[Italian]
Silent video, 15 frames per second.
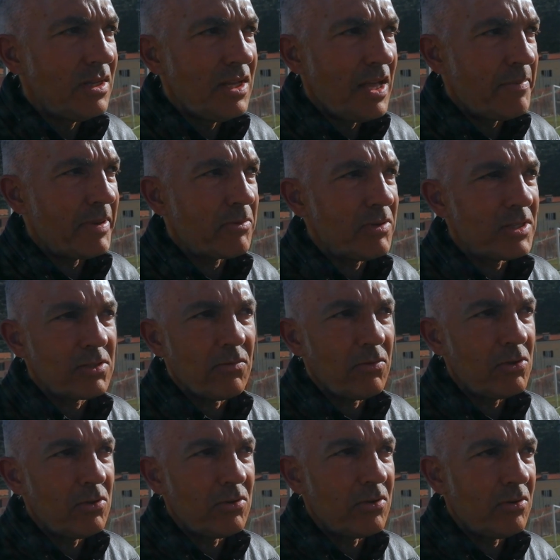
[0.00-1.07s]
e per questo
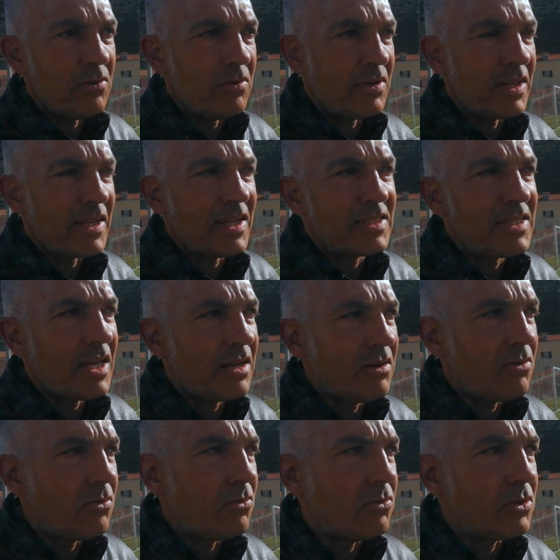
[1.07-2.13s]
voglio ringraziare
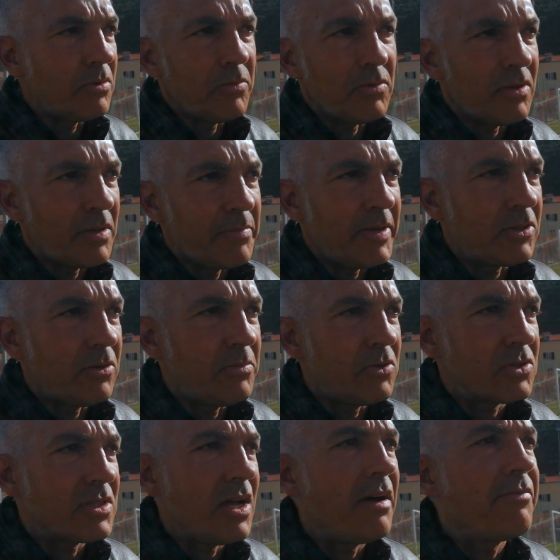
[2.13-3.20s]
non ultimo ripeto il mio
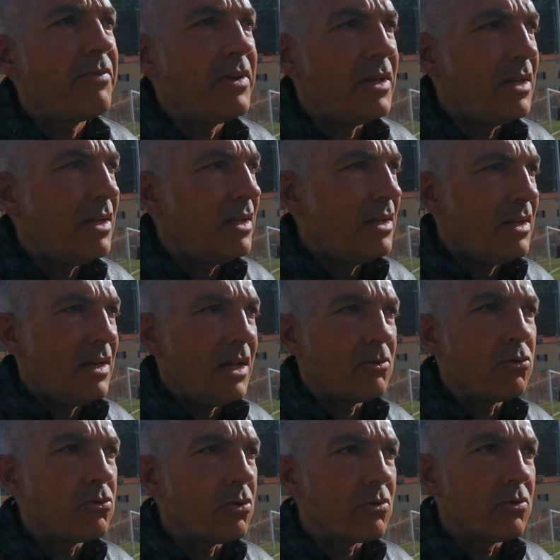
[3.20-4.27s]
staff e, e
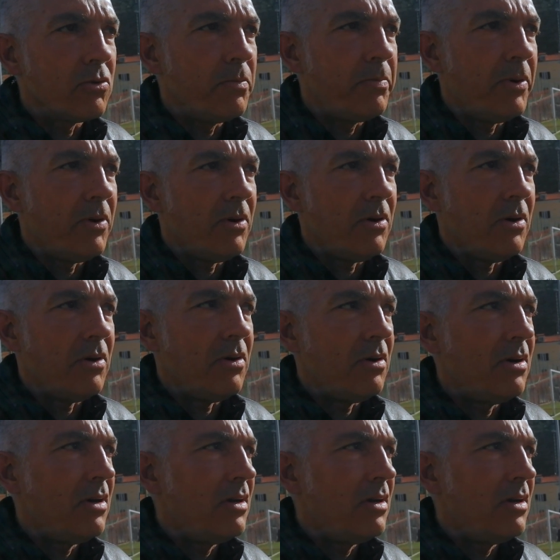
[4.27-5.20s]
tutto il gruppo